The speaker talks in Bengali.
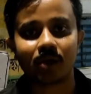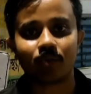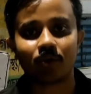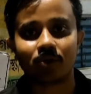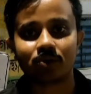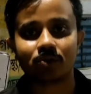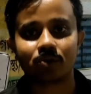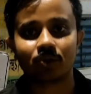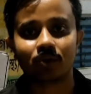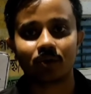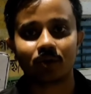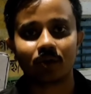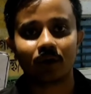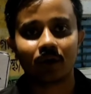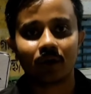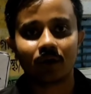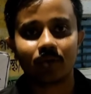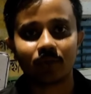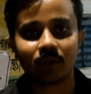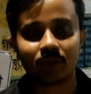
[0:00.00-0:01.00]
আমরা বস্ত্র
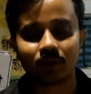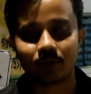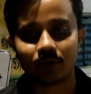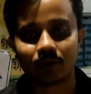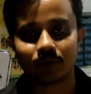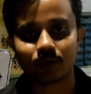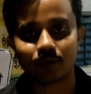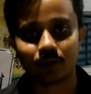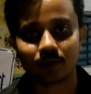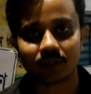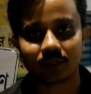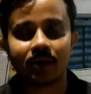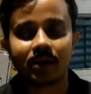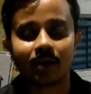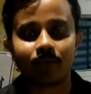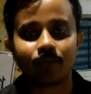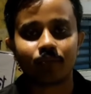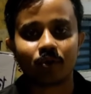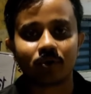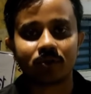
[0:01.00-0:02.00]
বিতরণ করি
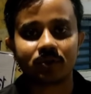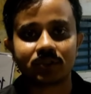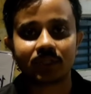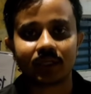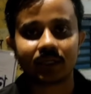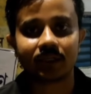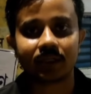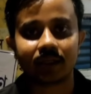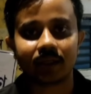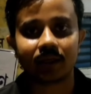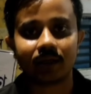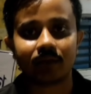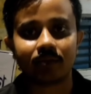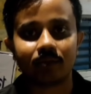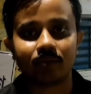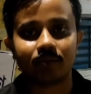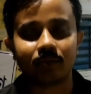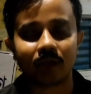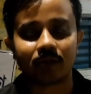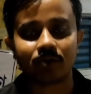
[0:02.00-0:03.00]
গ্রাম পঞ্চায়েতের
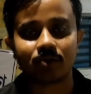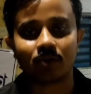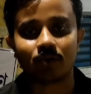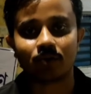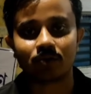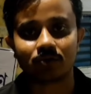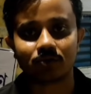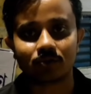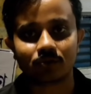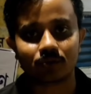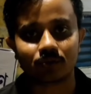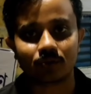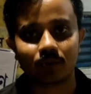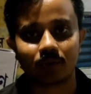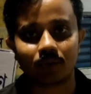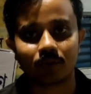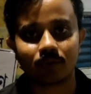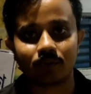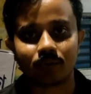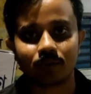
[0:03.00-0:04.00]
প্রায় সমস্ত